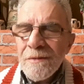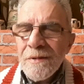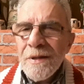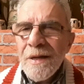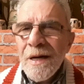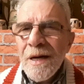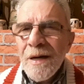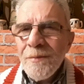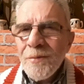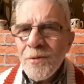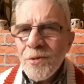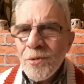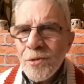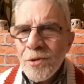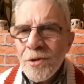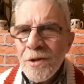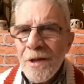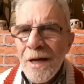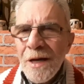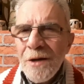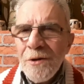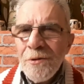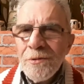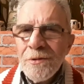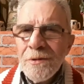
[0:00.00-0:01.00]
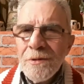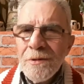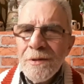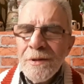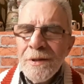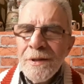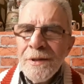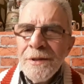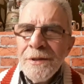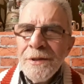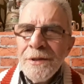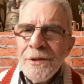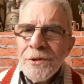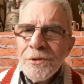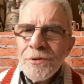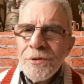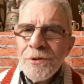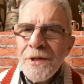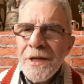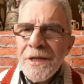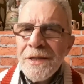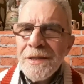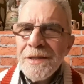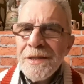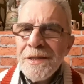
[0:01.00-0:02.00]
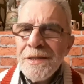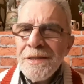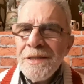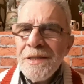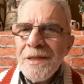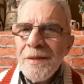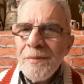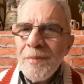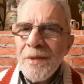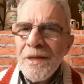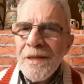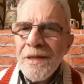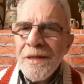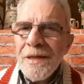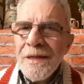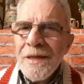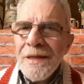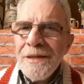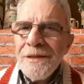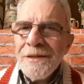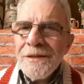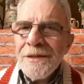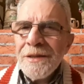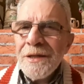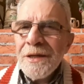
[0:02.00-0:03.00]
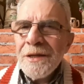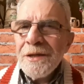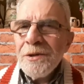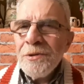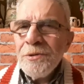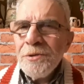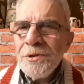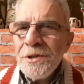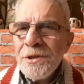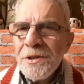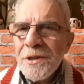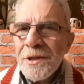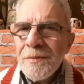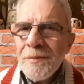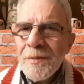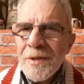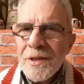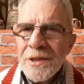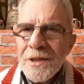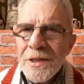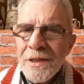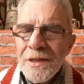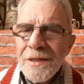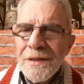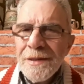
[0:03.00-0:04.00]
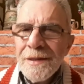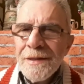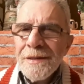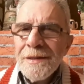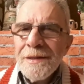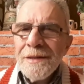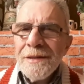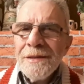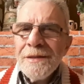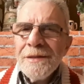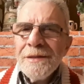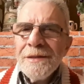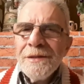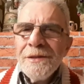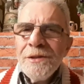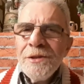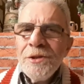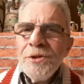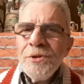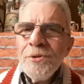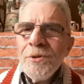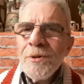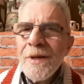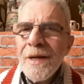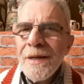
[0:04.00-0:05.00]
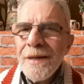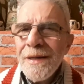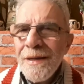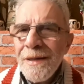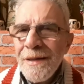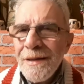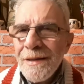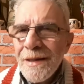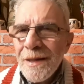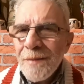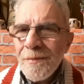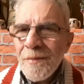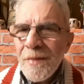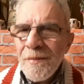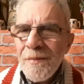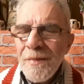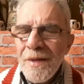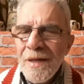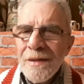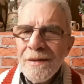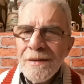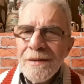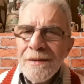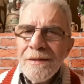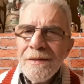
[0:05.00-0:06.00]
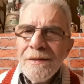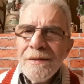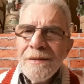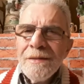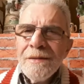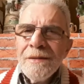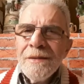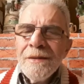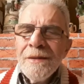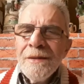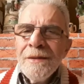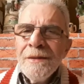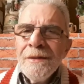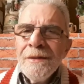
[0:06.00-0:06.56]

Да, обсуждают, что некоторые из них приехали на дорогущих машинах, еще какие-то моменты –